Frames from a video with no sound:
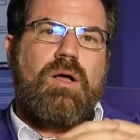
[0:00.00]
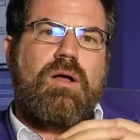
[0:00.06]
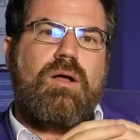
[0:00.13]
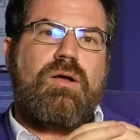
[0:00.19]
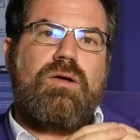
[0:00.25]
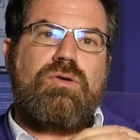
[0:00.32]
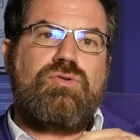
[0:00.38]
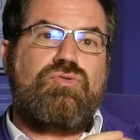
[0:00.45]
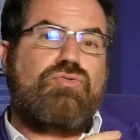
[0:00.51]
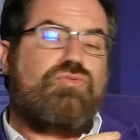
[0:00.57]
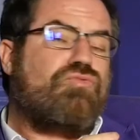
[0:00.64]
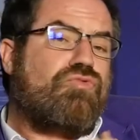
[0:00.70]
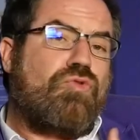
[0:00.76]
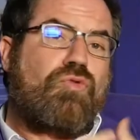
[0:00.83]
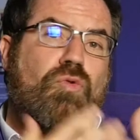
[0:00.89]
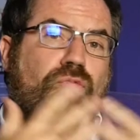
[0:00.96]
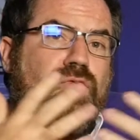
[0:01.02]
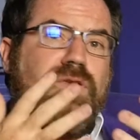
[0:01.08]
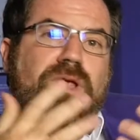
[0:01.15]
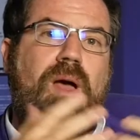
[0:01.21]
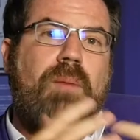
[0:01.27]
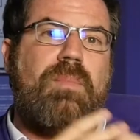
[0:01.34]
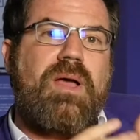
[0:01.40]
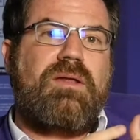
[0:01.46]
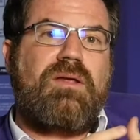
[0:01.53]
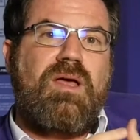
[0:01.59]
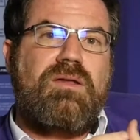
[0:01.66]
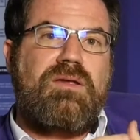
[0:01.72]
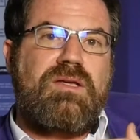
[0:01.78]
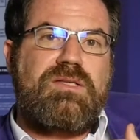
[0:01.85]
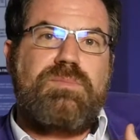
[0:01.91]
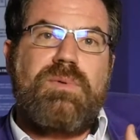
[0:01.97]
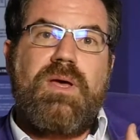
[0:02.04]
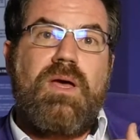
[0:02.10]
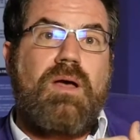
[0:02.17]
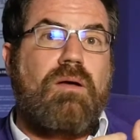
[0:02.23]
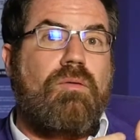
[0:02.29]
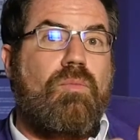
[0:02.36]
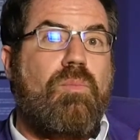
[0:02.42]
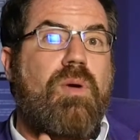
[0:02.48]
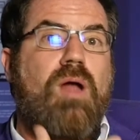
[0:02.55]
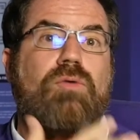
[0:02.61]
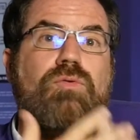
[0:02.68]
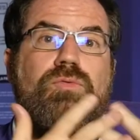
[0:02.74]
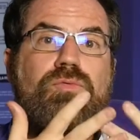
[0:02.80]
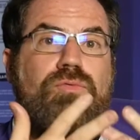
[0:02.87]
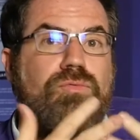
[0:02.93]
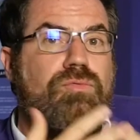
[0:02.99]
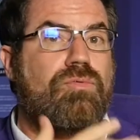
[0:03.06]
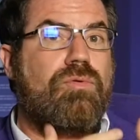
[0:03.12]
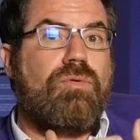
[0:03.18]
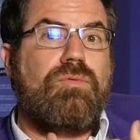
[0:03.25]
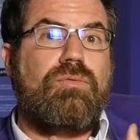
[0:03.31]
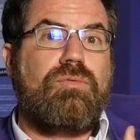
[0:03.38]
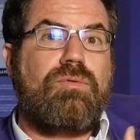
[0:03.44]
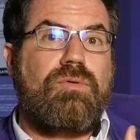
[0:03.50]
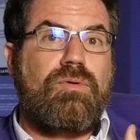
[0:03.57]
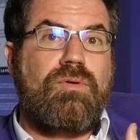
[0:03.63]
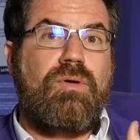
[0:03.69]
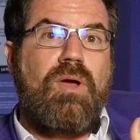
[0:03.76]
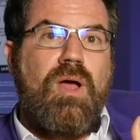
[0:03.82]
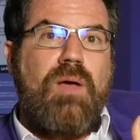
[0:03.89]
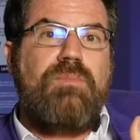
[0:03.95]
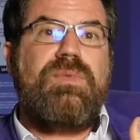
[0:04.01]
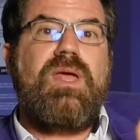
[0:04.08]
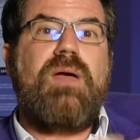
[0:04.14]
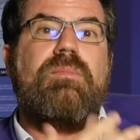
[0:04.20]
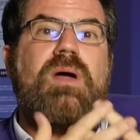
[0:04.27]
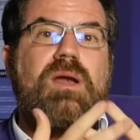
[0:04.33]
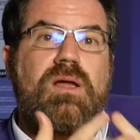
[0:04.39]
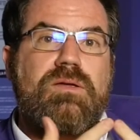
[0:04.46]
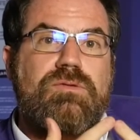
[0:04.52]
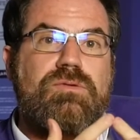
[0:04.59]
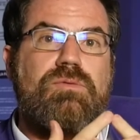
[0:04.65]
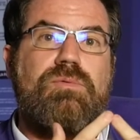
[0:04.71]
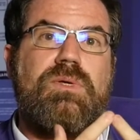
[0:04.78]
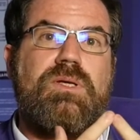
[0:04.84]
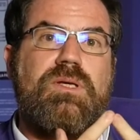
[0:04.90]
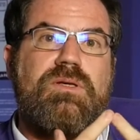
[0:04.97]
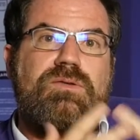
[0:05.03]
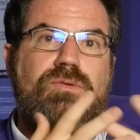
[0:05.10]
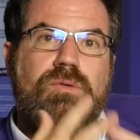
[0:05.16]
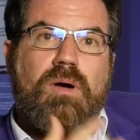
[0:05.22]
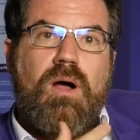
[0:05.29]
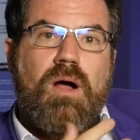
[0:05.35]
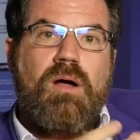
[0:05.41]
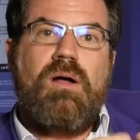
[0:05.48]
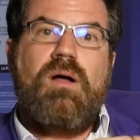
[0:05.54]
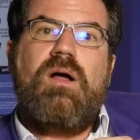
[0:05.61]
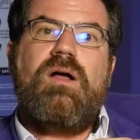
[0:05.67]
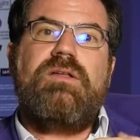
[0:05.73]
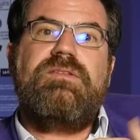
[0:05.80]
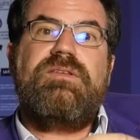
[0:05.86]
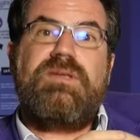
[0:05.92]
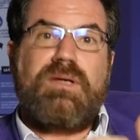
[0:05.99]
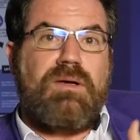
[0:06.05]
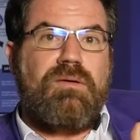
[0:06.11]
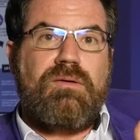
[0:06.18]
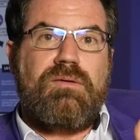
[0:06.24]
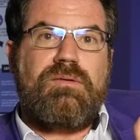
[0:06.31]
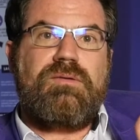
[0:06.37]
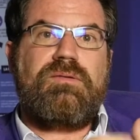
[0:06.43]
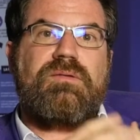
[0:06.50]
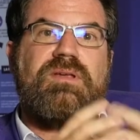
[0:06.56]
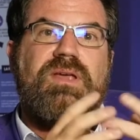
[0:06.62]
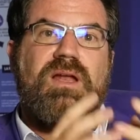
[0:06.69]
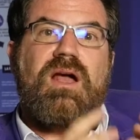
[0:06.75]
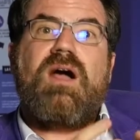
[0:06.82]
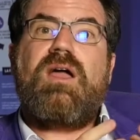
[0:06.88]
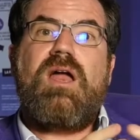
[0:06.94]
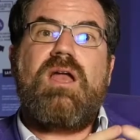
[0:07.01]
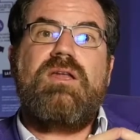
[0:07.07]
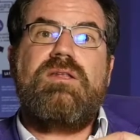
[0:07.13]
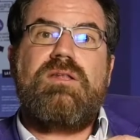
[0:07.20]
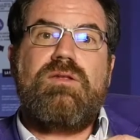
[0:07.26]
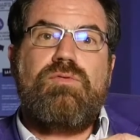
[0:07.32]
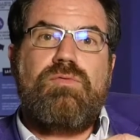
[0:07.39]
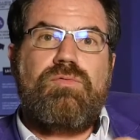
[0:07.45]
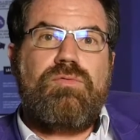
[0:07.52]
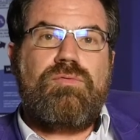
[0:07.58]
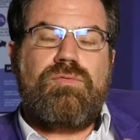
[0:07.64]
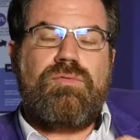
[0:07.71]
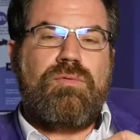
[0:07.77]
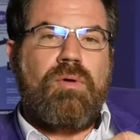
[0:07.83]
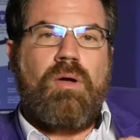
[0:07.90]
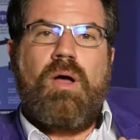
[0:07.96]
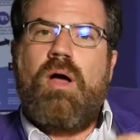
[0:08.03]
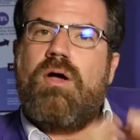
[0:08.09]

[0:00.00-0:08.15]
Euh, je ne considère pas être un expert. On parle du futur, donc euh, bien malin celui qui saura dire euh, ce qu'est la réalité du futur.